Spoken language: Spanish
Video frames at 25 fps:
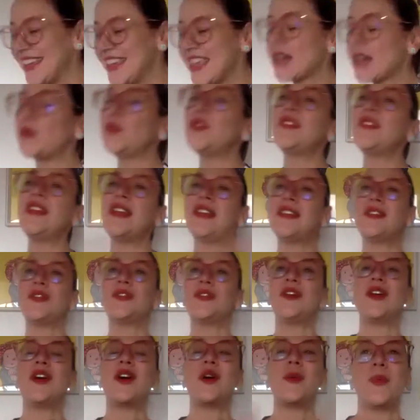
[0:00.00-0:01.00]
y es un
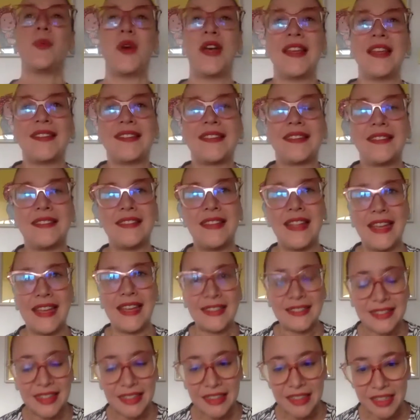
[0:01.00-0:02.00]
título pues de
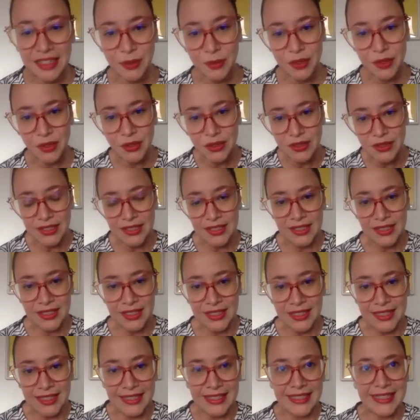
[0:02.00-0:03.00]
este libro
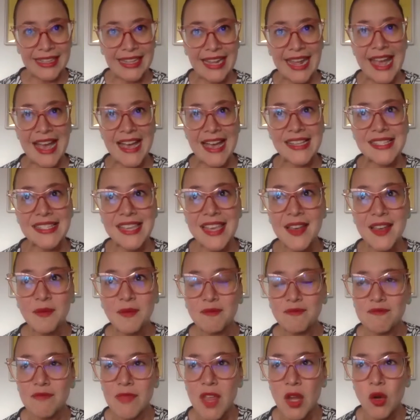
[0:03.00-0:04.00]
que
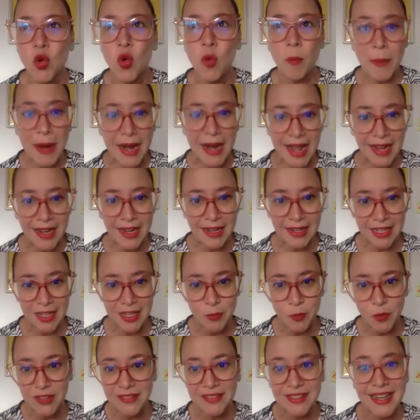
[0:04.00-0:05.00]
hace un
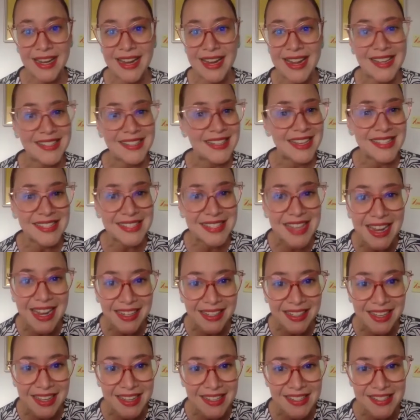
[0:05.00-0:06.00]
paralelismo entre esas
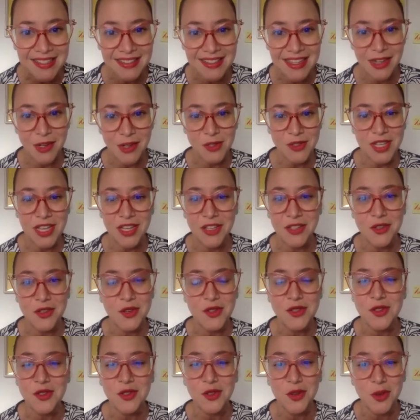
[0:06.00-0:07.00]
series de los
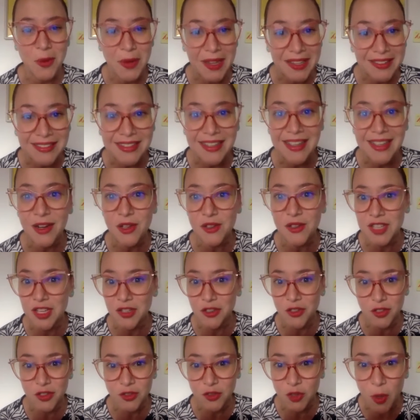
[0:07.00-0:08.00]
años 90 de los
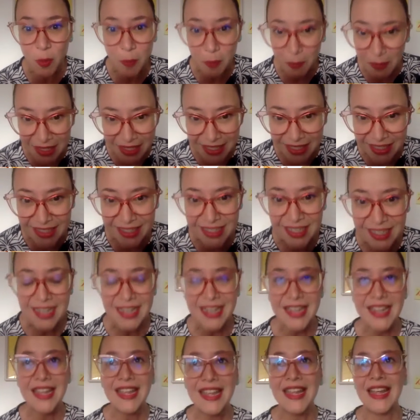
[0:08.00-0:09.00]
años 2000
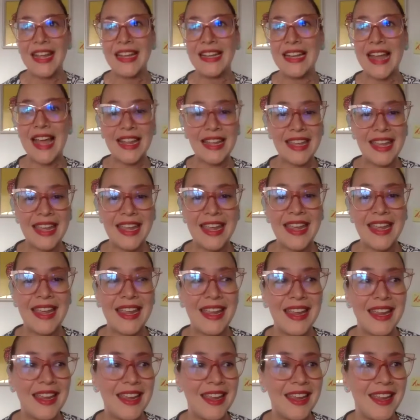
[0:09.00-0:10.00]
en las
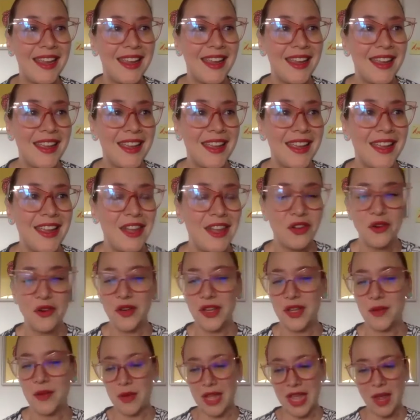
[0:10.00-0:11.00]
que nos
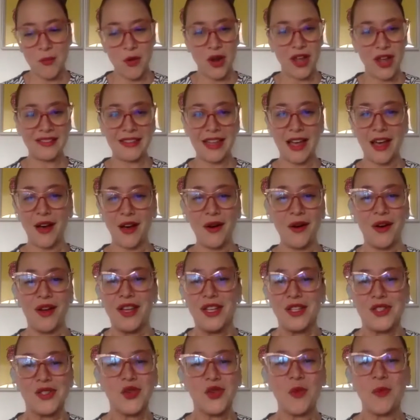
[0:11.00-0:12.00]
hemos estado
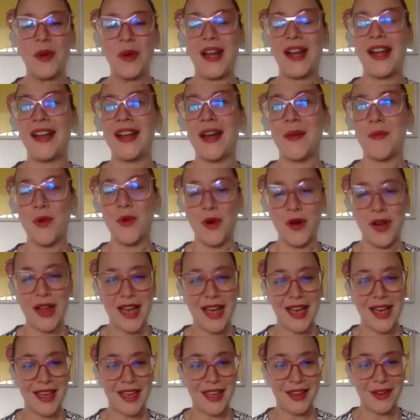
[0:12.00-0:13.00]
súper
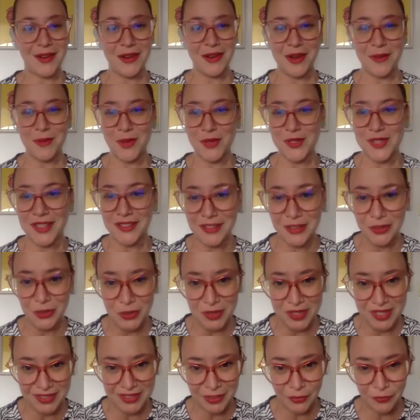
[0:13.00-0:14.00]
enamoradas, nos hemos sentido
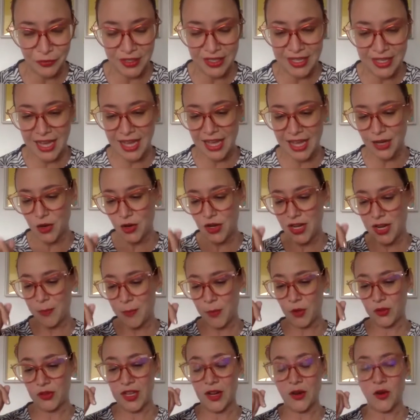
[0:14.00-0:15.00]
identificadas con la
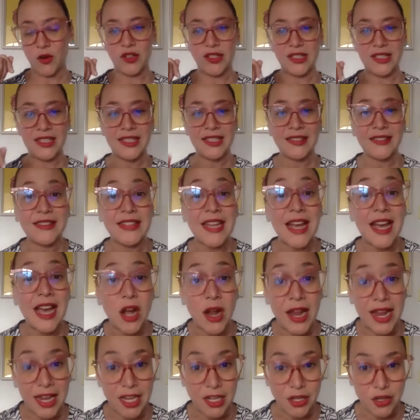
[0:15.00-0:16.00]
protagonista,
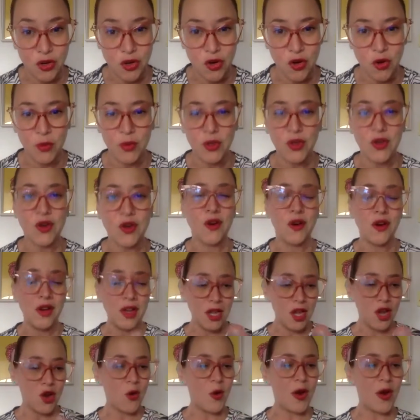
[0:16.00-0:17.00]
el novio
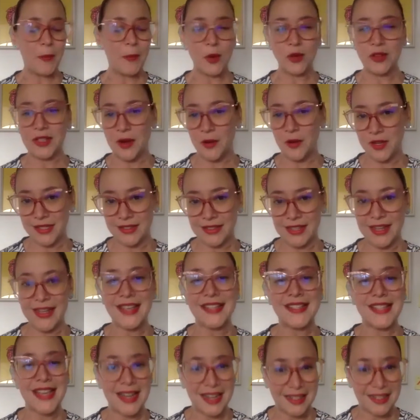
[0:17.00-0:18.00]
o el protagonista
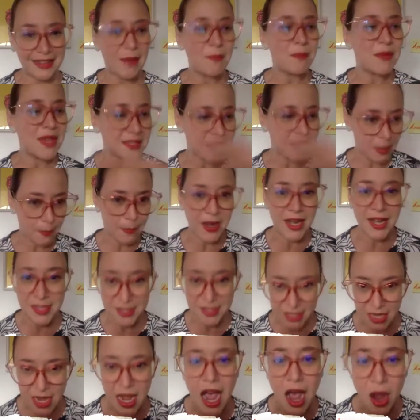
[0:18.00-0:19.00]
que sale también se
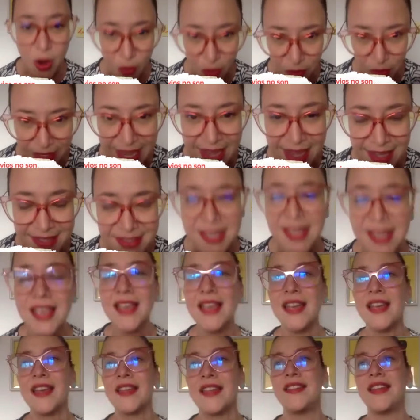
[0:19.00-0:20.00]
parece a un ex
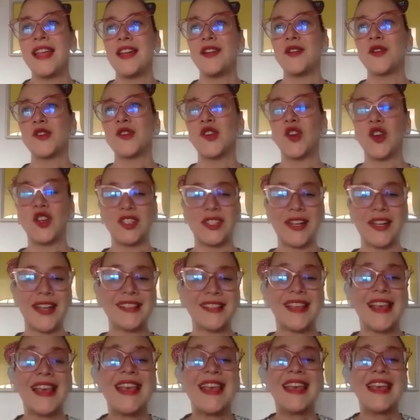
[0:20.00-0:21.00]
de
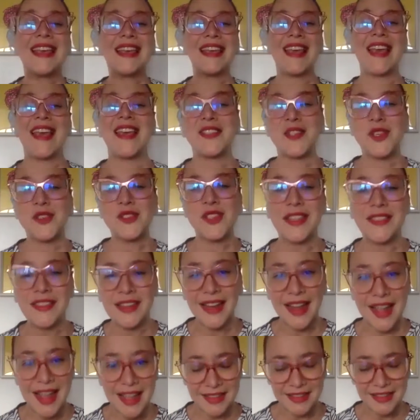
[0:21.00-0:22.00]
nosotras y de eso se
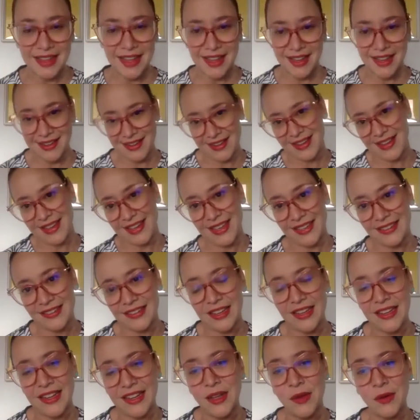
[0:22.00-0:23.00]
trata
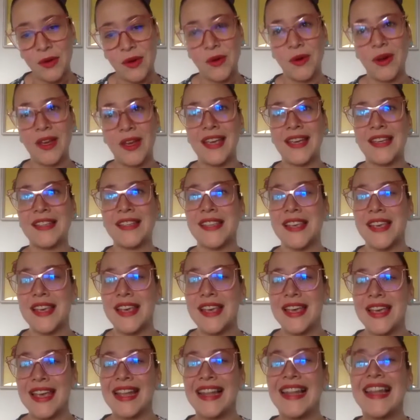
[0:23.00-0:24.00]
este libro, es
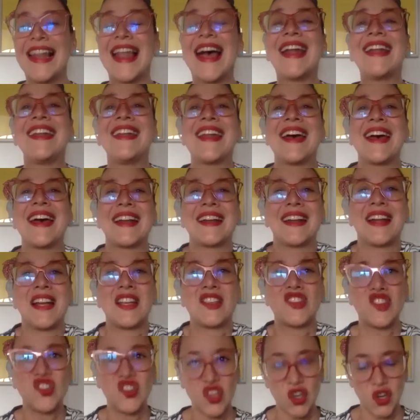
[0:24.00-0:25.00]
la
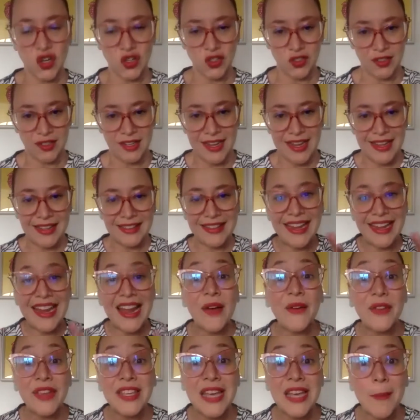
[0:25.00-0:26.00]
narración de
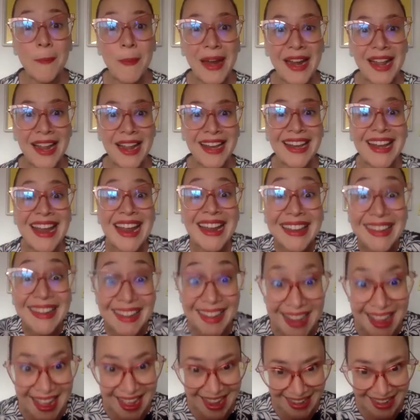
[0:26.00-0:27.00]
la vida paralela
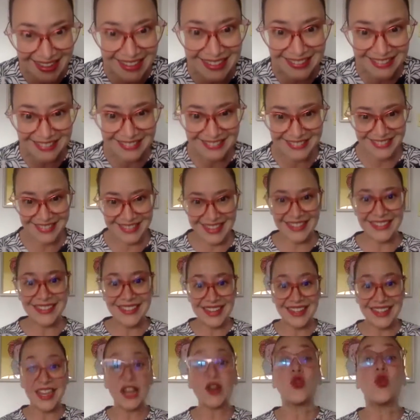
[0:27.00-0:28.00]
real que
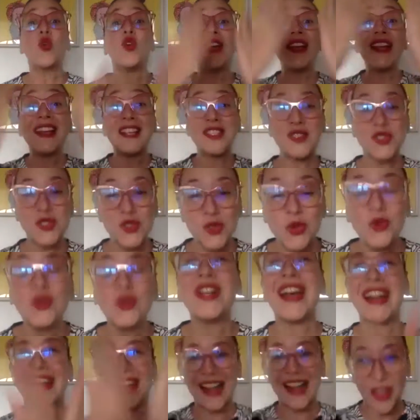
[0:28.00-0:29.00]
tiene Juli, su
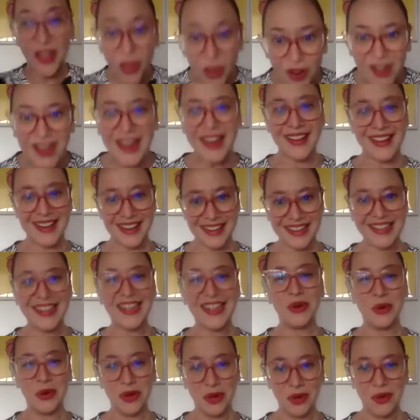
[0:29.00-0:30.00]
narradora en el
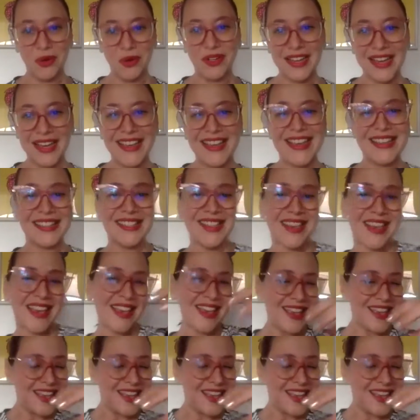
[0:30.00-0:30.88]
libro, ¿ok? Ese,